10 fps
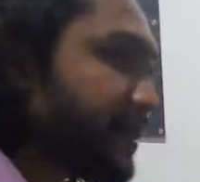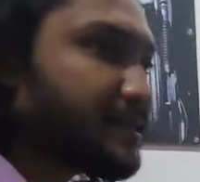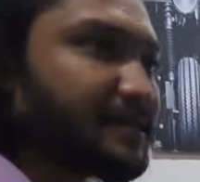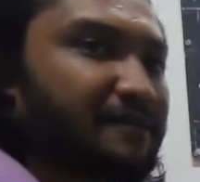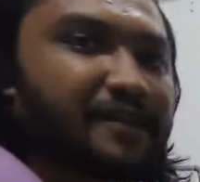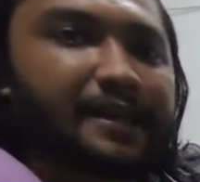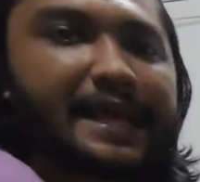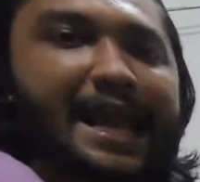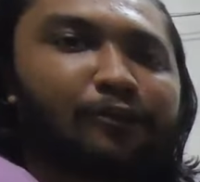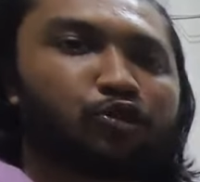বিএস সেভেন এর
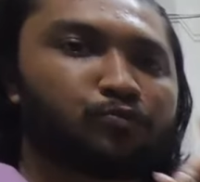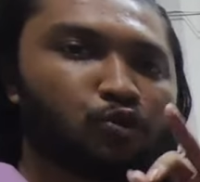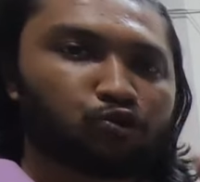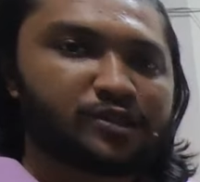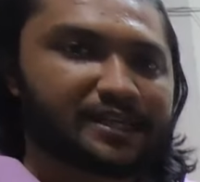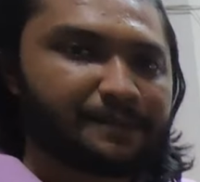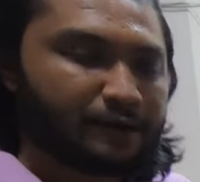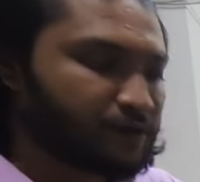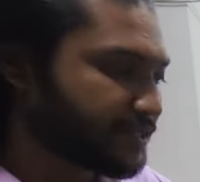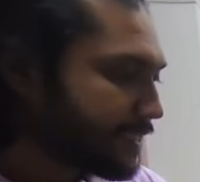একদম নতুন যেটা বের
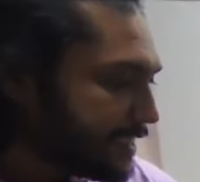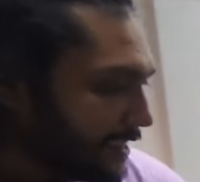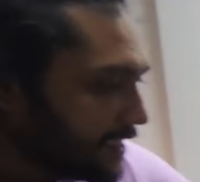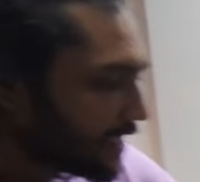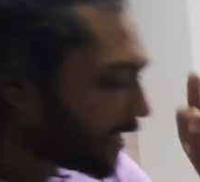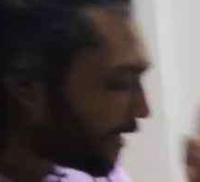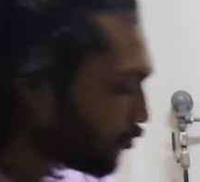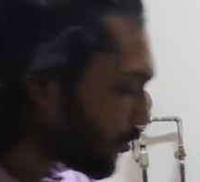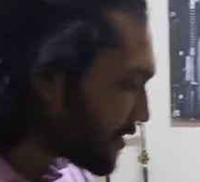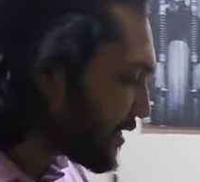হয়েছে সেটা
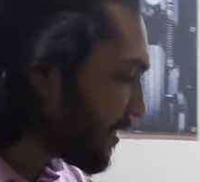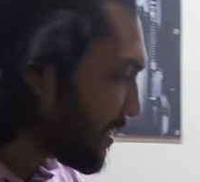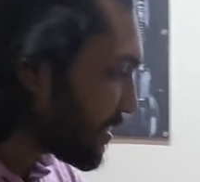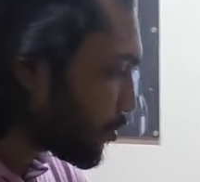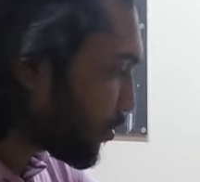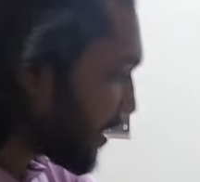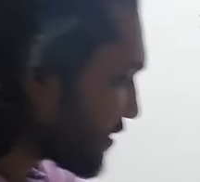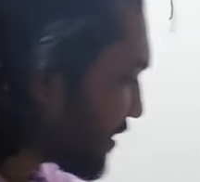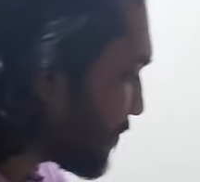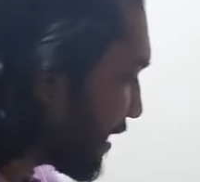কিন্তু রিসেন্টলি যে চলে
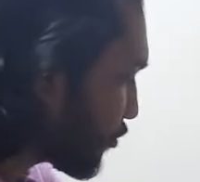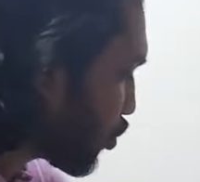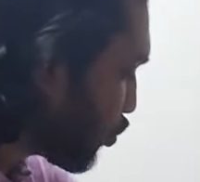আসছে মাত্র